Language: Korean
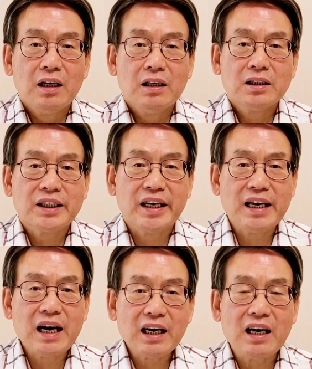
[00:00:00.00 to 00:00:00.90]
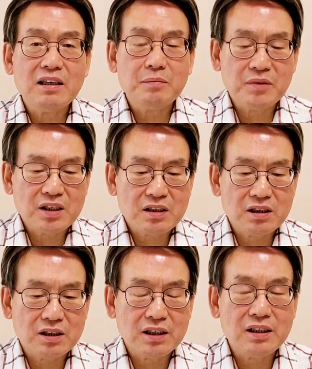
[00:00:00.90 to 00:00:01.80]
어, 제야
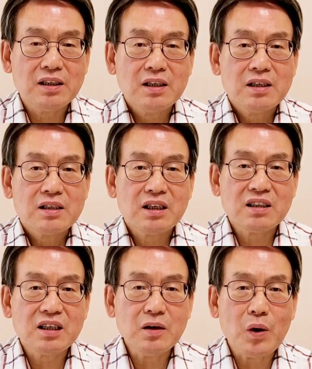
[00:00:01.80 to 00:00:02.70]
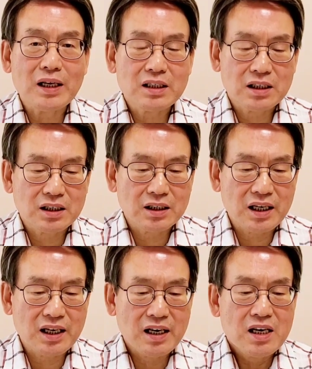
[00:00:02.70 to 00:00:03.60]
칼럼니스트인 서성환
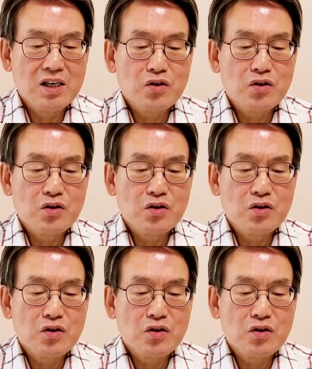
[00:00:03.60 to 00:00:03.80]
씨의